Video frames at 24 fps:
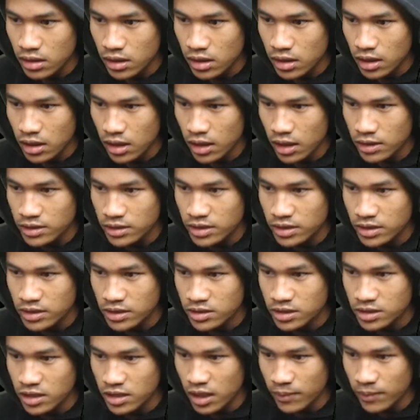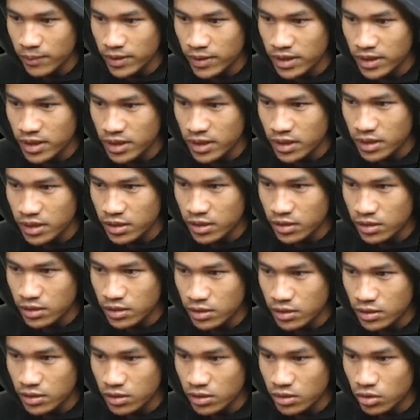Anjir di sini apa nih?
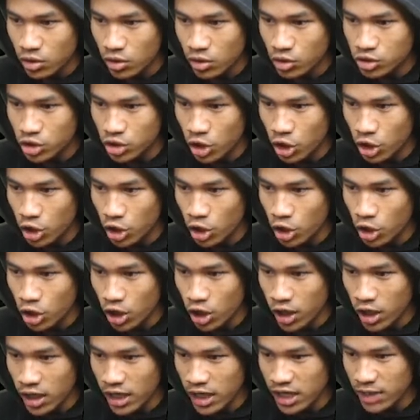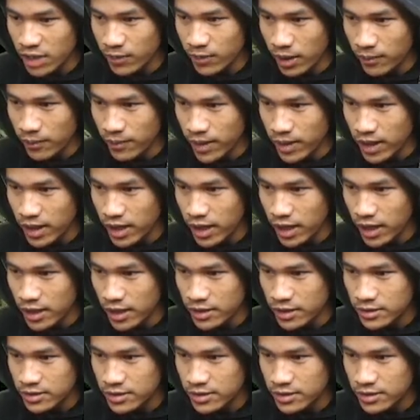Kosong, gak ada apa-apa